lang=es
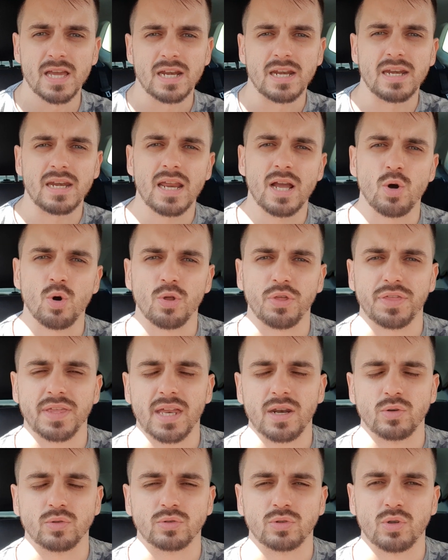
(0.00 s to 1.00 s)

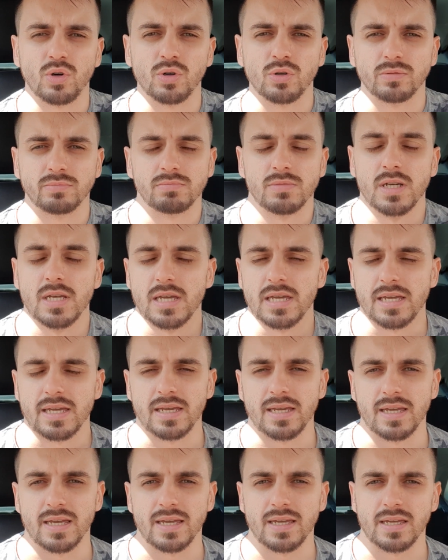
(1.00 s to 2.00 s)
negociaron con,
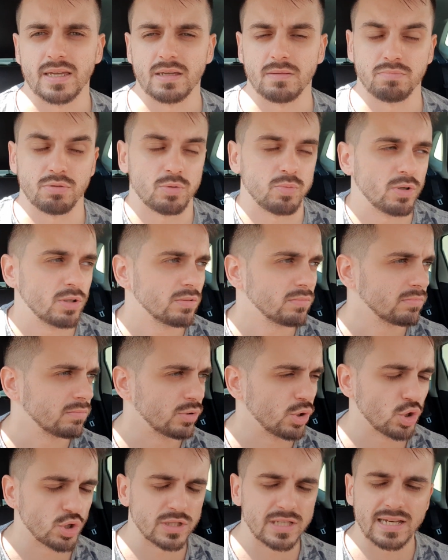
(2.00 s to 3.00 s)
pues bueno,
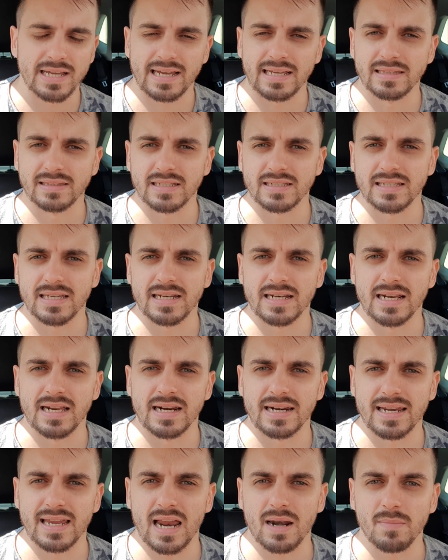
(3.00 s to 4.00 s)
los dirigentes del
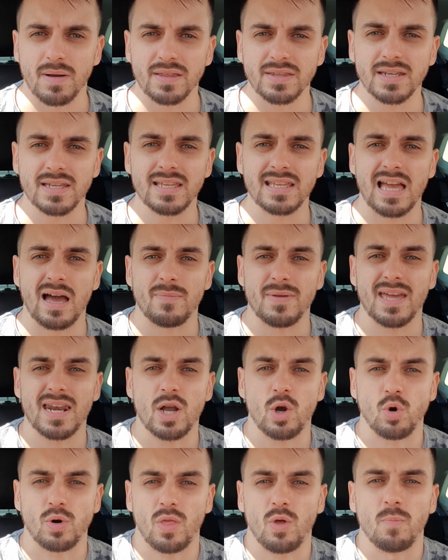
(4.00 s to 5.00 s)
Real Madrid y habían
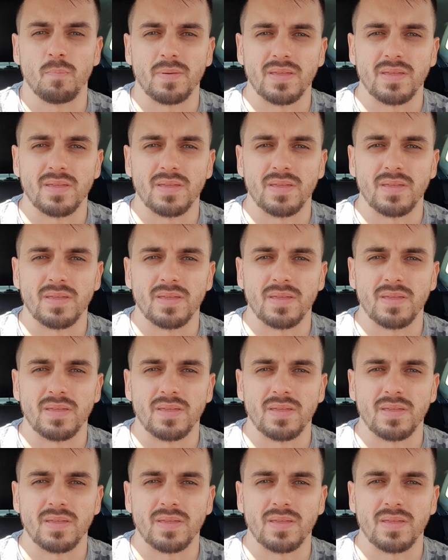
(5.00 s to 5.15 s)
acordado un